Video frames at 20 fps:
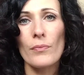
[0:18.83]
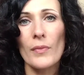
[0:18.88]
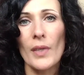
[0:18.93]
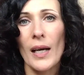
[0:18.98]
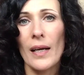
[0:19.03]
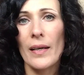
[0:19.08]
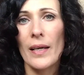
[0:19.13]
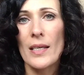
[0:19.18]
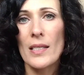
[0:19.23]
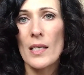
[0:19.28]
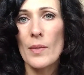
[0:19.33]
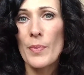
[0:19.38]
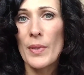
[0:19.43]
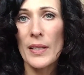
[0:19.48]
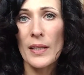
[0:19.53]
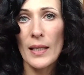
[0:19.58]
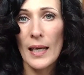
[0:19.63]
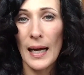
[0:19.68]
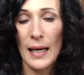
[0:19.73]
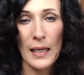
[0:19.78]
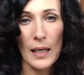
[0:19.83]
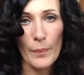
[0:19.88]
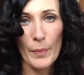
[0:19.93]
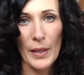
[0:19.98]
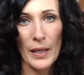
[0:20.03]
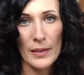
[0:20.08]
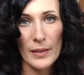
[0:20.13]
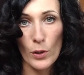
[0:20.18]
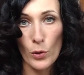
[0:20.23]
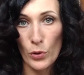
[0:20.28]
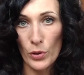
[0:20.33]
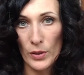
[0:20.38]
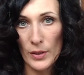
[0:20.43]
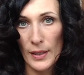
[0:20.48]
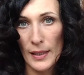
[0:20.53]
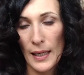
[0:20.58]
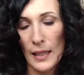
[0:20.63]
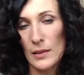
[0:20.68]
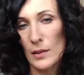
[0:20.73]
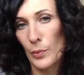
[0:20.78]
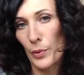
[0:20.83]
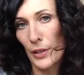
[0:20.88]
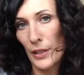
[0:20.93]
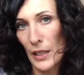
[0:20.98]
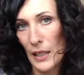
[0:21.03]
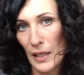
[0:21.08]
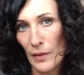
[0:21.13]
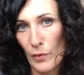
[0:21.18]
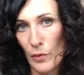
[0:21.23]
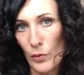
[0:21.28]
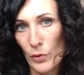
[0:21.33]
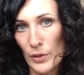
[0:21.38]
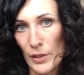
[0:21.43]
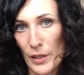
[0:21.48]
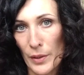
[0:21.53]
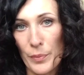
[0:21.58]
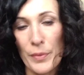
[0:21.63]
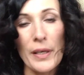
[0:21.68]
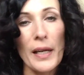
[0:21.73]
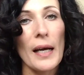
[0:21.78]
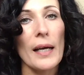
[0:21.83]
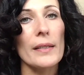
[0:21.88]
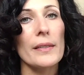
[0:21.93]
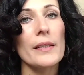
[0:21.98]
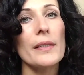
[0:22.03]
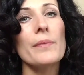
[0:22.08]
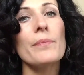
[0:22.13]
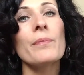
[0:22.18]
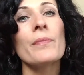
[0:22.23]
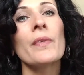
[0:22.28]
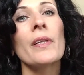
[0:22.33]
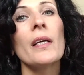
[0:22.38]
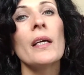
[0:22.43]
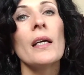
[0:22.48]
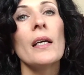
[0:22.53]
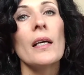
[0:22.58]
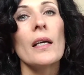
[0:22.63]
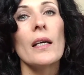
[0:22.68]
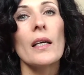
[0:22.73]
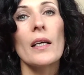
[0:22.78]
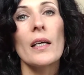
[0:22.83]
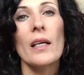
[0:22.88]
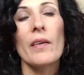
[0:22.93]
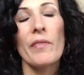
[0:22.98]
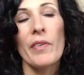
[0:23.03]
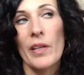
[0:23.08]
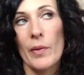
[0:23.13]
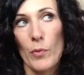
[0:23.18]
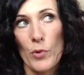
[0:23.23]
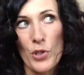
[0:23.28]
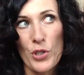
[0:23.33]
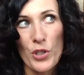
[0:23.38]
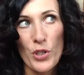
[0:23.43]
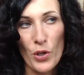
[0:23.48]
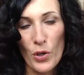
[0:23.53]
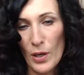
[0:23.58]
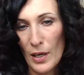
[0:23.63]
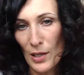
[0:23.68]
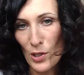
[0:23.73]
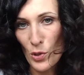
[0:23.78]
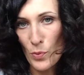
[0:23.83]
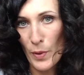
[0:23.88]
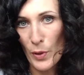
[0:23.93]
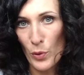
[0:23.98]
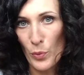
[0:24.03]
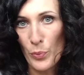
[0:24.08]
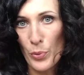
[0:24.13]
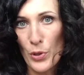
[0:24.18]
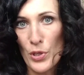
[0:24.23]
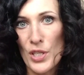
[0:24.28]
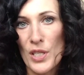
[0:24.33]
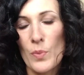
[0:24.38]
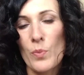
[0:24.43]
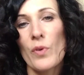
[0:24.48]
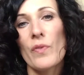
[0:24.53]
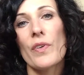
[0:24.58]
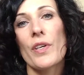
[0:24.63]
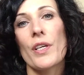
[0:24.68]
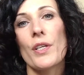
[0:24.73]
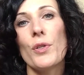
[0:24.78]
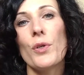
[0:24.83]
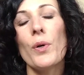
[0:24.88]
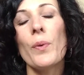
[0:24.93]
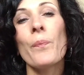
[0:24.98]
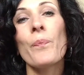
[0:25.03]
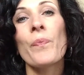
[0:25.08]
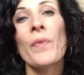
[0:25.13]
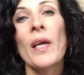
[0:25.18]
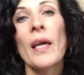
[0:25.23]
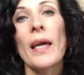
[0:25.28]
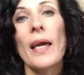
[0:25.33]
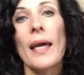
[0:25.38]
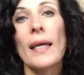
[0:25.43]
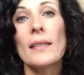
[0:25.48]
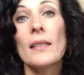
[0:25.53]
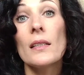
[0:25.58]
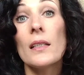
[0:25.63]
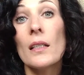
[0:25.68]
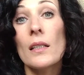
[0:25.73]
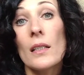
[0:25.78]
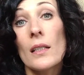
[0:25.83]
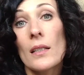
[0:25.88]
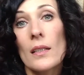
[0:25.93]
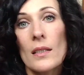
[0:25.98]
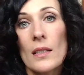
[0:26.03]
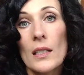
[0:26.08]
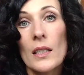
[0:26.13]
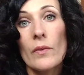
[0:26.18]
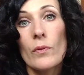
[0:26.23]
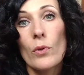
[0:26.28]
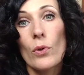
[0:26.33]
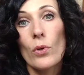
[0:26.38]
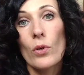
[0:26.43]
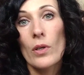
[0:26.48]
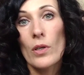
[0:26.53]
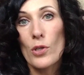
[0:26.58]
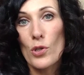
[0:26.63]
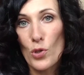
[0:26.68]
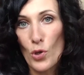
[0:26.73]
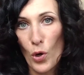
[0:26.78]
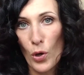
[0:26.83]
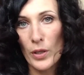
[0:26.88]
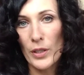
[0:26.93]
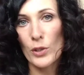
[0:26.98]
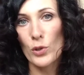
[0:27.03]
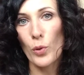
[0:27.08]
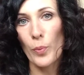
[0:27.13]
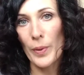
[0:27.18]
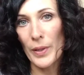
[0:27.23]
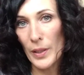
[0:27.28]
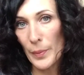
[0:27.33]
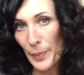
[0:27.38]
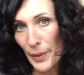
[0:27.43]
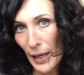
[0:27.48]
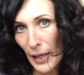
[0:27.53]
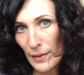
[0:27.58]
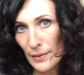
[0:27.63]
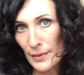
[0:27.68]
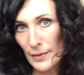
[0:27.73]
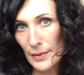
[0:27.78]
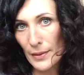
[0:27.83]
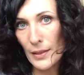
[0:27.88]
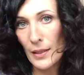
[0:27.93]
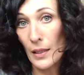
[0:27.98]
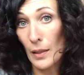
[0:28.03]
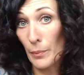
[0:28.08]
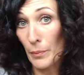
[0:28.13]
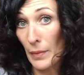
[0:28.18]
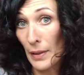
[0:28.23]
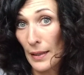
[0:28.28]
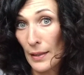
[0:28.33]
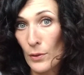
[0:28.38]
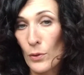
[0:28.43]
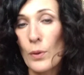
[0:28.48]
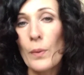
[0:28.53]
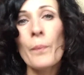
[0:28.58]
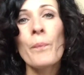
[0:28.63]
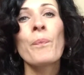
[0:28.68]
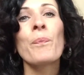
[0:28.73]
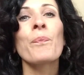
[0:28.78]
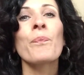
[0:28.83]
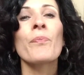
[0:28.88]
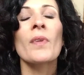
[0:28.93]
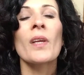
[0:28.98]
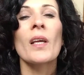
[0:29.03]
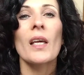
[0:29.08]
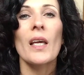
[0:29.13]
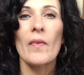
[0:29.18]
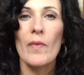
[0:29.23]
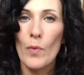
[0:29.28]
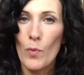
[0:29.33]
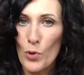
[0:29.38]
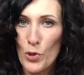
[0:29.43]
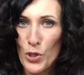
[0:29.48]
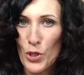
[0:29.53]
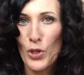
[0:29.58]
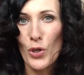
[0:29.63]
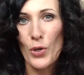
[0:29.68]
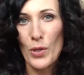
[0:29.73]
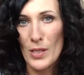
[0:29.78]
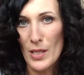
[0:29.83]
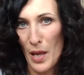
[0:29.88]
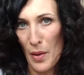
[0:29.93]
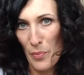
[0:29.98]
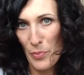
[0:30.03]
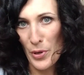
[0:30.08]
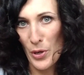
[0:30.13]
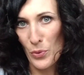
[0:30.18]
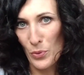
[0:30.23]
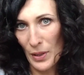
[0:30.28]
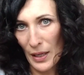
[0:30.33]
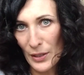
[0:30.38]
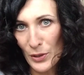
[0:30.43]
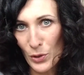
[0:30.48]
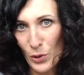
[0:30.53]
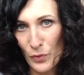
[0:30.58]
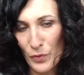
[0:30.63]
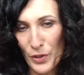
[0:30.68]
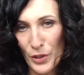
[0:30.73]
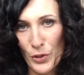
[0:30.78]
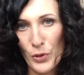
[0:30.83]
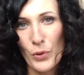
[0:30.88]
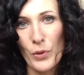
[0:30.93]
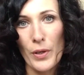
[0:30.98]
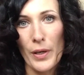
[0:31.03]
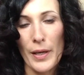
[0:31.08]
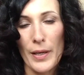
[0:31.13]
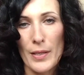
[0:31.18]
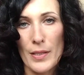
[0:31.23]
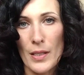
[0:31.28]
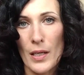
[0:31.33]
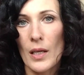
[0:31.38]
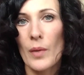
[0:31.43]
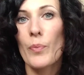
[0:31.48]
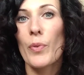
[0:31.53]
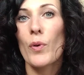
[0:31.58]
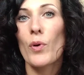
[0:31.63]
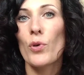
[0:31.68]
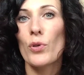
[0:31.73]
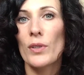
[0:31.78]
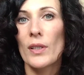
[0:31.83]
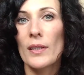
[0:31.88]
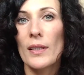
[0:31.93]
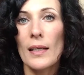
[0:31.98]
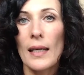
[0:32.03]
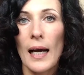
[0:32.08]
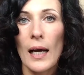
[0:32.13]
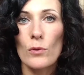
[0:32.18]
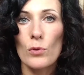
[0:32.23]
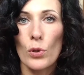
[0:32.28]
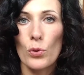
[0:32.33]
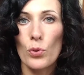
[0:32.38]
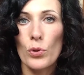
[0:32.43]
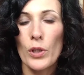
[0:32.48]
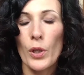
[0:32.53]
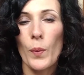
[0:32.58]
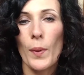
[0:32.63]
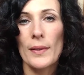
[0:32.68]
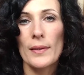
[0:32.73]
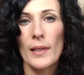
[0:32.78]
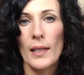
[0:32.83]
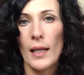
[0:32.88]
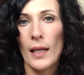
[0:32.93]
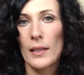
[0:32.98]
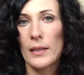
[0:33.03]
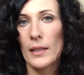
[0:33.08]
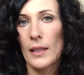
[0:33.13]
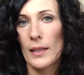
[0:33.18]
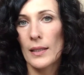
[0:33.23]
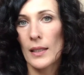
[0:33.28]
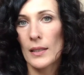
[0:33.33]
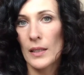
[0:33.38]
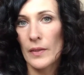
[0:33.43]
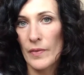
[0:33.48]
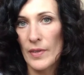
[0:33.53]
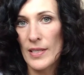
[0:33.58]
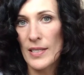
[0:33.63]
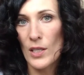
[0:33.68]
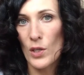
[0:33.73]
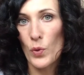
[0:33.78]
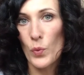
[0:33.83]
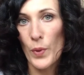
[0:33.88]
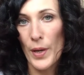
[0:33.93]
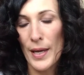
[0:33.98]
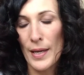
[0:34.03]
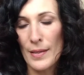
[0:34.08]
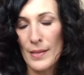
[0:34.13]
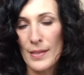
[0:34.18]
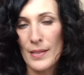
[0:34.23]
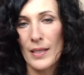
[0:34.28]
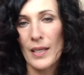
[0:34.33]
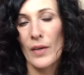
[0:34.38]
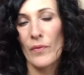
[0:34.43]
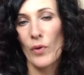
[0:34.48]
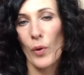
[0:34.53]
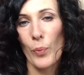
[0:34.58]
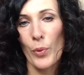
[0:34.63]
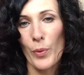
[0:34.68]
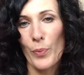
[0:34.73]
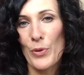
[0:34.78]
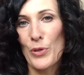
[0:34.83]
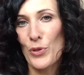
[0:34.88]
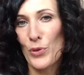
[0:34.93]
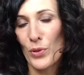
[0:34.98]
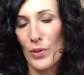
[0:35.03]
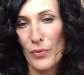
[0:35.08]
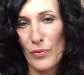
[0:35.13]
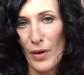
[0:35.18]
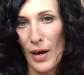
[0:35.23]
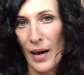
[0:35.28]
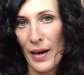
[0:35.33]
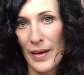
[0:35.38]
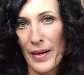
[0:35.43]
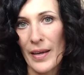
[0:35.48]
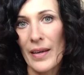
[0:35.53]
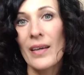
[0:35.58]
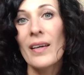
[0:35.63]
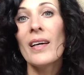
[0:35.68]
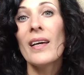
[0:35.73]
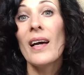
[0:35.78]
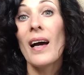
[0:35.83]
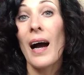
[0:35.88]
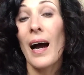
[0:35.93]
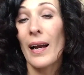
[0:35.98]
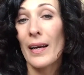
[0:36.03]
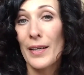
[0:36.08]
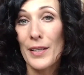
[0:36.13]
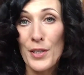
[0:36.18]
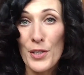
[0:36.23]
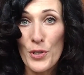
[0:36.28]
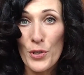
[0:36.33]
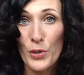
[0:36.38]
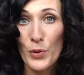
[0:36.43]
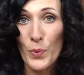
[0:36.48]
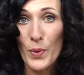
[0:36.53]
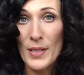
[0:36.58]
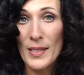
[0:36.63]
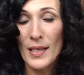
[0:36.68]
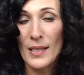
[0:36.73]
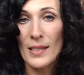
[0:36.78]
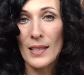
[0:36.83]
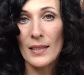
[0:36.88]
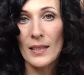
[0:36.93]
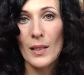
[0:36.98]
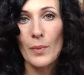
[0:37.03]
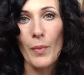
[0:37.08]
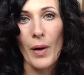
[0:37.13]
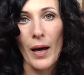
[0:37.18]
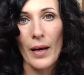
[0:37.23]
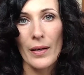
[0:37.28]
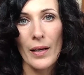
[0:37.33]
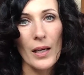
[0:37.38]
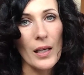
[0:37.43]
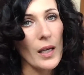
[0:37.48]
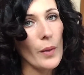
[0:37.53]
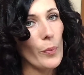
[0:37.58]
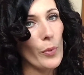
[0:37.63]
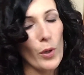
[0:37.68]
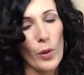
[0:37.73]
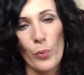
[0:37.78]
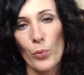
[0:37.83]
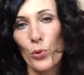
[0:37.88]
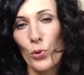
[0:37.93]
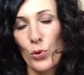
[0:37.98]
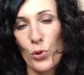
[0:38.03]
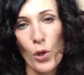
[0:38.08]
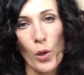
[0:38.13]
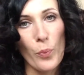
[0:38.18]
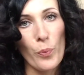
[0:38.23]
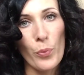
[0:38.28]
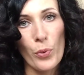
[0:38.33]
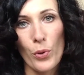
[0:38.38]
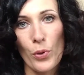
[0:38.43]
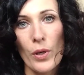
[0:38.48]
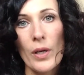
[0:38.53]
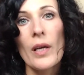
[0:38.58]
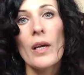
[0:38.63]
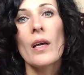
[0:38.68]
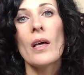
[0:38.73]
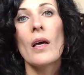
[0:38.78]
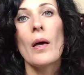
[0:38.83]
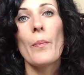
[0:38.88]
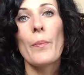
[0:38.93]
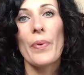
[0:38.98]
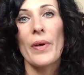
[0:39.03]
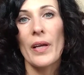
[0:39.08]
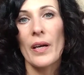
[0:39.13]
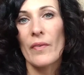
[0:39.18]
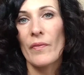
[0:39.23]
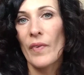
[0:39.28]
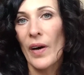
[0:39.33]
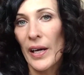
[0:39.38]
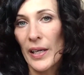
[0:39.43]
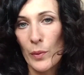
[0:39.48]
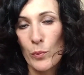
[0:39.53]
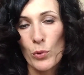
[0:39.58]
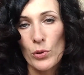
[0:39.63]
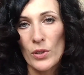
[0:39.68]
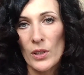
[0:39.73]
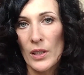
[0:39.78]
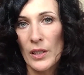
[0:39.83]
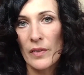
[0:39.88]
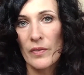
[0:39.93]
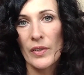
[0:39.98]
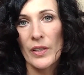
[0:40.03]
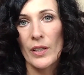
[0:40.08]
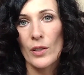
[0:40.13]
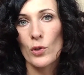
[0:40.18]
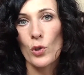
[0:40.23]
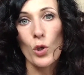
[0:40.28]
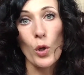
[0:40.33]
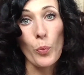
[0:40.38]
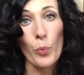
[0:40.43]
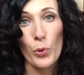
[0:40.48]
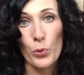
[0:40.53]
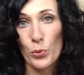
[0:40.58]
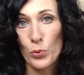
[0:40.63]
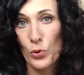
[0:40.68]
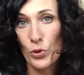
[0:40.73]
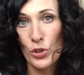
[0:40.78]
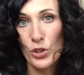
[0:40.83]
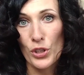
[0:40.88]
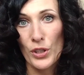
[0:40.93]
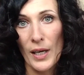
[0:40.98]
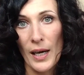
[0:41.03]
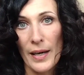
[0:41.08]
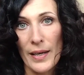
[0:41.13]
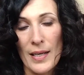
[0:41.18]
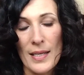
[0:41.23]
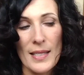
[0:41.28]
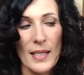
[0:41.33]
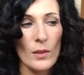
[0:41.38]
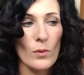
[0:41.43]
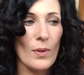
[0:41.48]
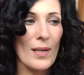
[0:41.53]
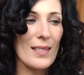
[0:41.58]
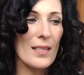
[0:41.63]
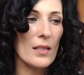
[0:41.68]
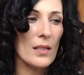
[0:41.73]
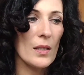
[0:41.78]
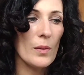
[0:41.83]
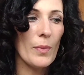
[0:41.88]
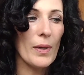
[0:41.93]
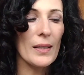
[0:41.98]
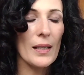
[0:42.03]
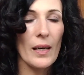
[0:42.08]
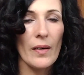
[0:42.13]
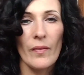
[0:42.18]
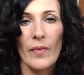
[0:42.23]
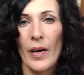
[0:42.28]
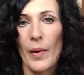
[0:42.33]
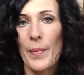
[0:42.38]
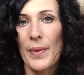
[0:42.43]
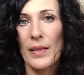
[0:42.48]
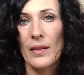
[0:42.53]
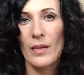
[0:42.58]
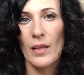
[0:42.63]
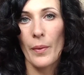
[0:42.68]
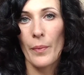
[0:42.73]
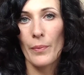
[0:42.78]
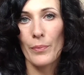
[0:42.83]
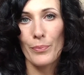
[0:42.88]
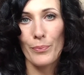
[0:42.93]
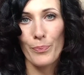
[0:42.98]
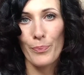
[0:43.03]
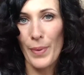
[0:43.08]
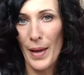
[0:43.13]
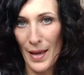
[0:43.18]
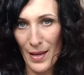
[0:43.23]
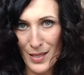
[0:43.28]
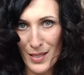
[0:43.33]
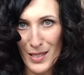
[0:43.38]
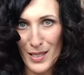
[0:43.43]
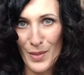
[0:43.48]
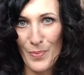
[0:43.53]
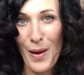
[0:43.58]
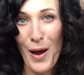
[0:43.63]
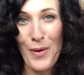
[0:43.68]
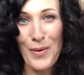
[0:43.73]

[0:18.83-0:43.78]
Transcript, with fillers: anche semi di canapa decorticati perché li avevo terminati, eh, ve li mostrerò casomai in un prossimo video, e di detersivo eh, solido per i piatti a mano, che vi mostrerò sempre in un altro video che sarebbe quello dedicato a tutte quante le alternative zero waste che vi ho promesso di fare all'inizio di questa settimana e che però purtroppo per vari motivi non ho potuto girare, è stata una settimana veramente pessima,